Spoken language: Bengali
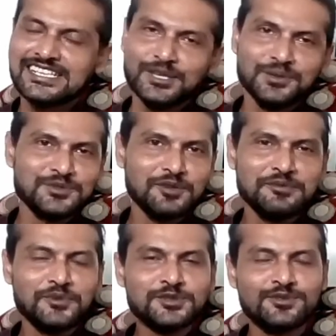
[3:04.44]
সেরকম
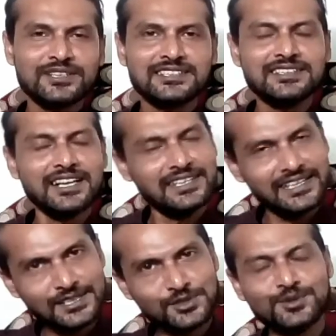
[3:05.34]
ছবি পোস্ট করেছেন তাকে
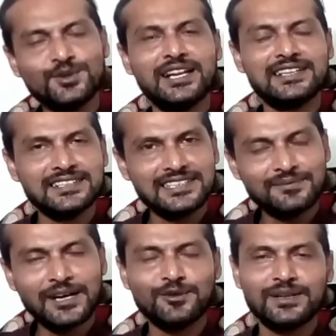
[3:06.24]
দেখতে সুন্দর লাগছে
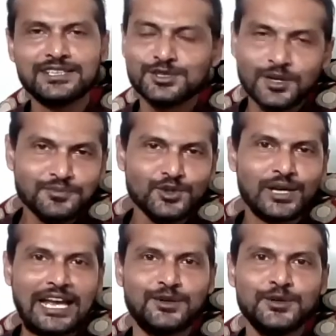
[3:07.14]
তিনি ভালো আছেন সব তো
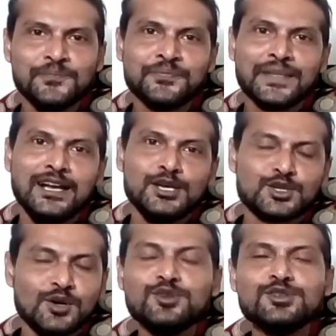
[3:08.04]
গেল
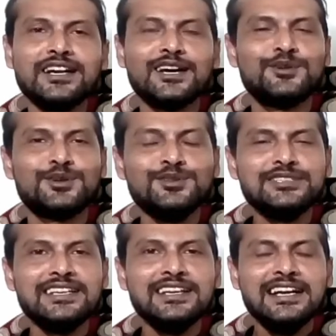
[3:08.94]
সমস্যাটা হলো
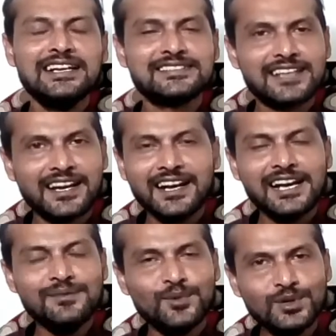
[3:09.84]
যে সানা
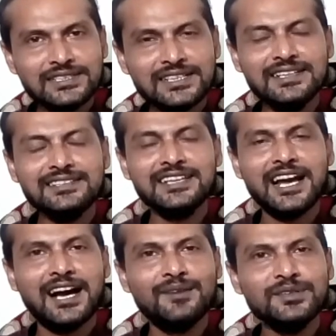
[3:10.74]
খান বলেছিলেন যে
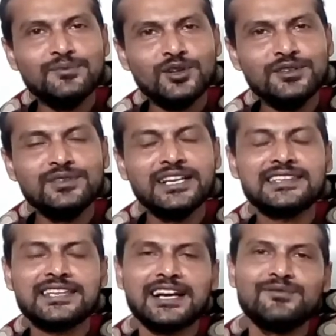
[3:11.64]
আমি বলিউডে
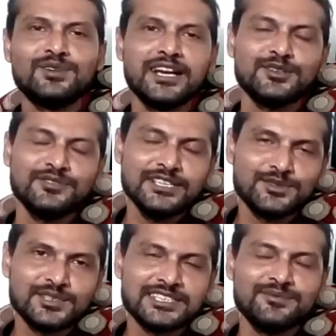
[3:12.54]
আর থাকবো না কুইট
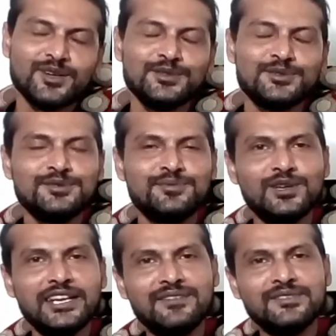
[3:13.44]
করছি বলিউড
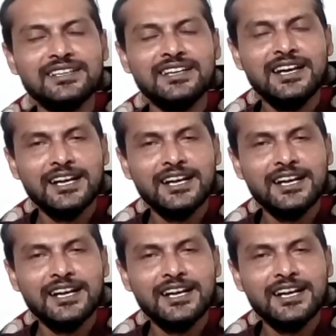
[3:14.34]
বলে আমি